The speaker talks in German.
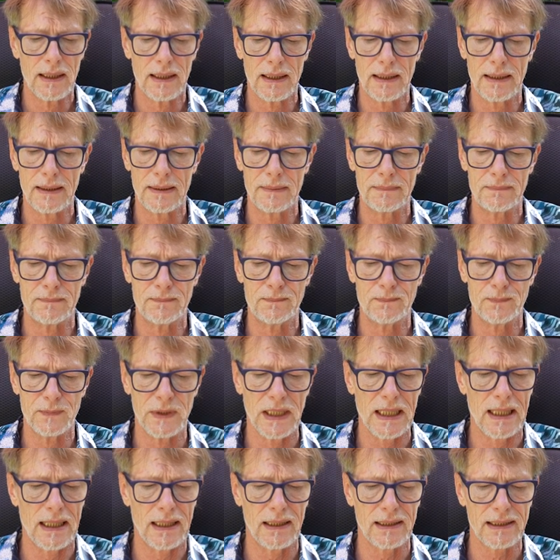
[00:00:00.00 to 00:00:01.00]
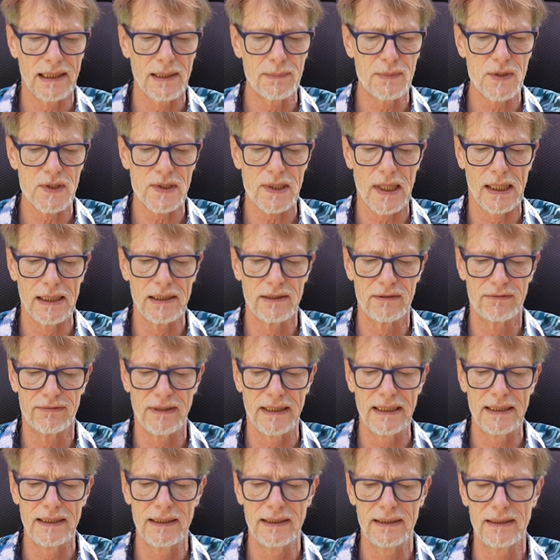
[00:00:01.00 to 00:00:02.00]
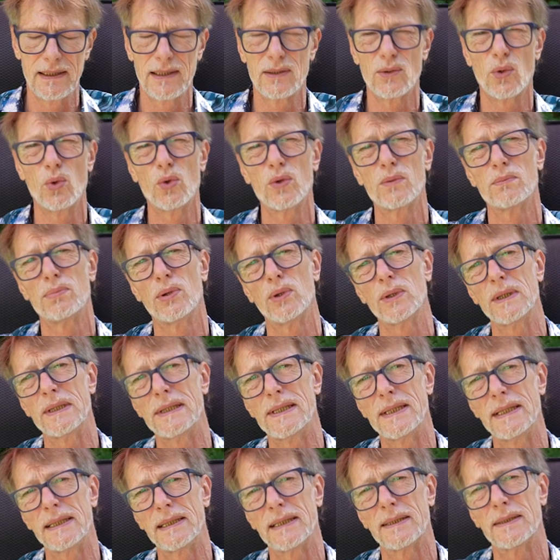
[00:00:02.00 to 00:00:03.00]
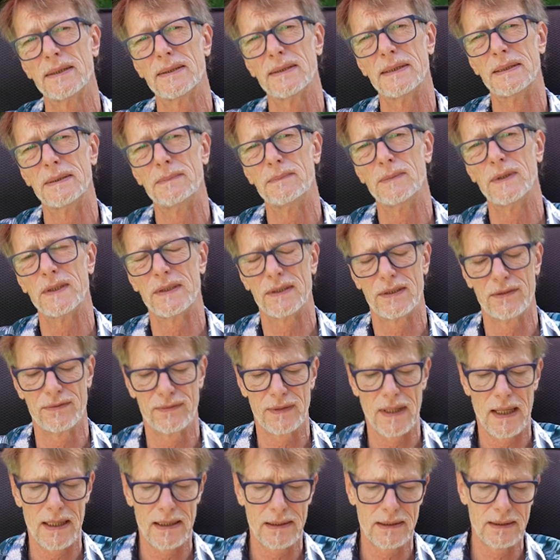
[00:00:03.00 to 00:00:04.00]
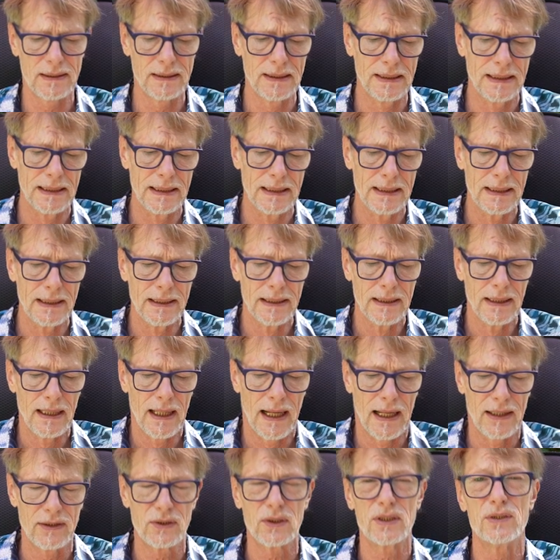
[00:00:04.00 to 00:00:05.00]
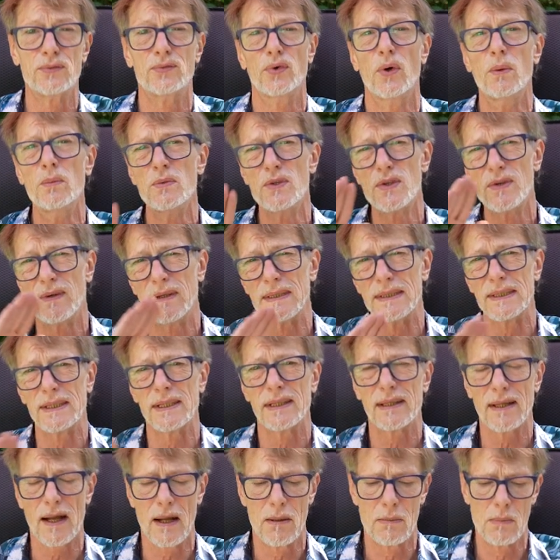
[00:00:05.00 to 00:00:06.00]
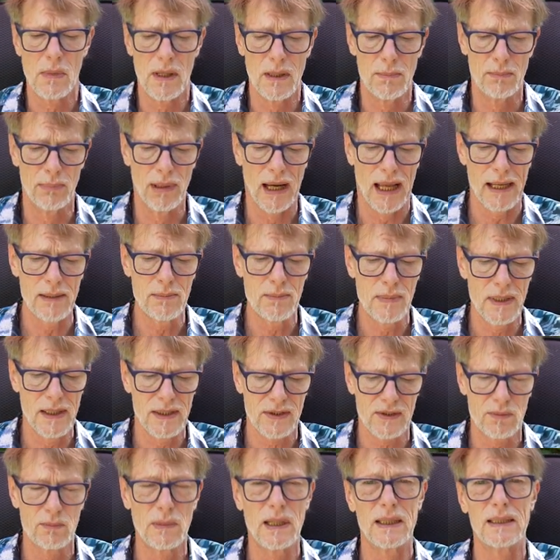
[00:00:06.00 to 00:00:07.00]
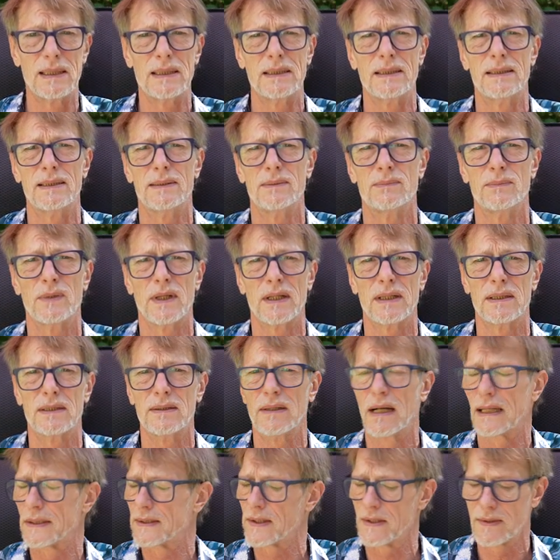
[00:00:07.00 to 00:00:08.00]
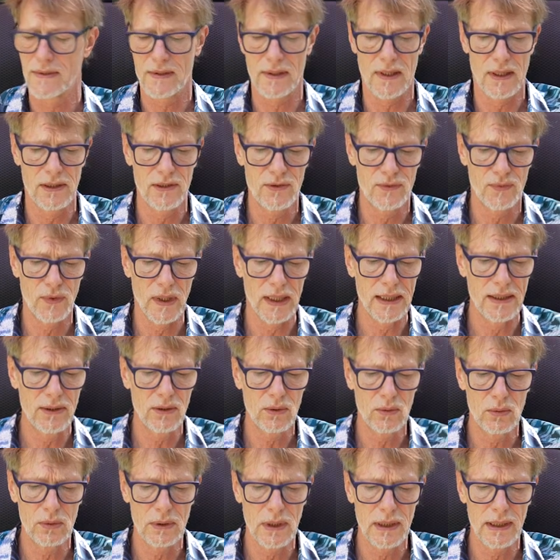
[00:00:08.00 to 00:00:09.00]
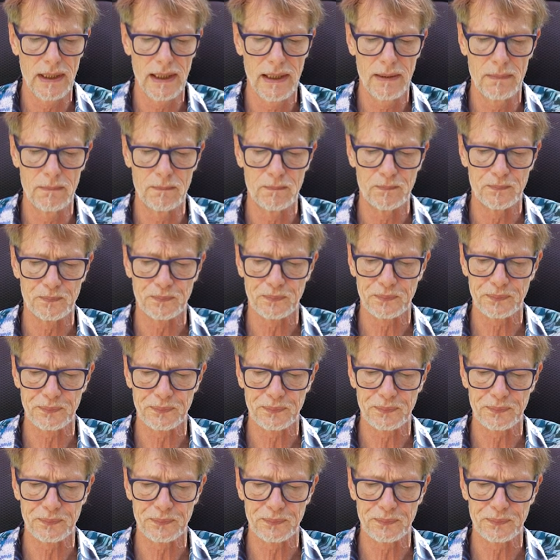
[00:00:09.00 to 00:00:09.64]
Ähm, ja, gibt es eine Wende in der Drogenpolitik, ähm, ist die Frage. Also die 25 Gramm bleiben erstmal, ähm, da hat es jetzt keine Veränderung gegeben.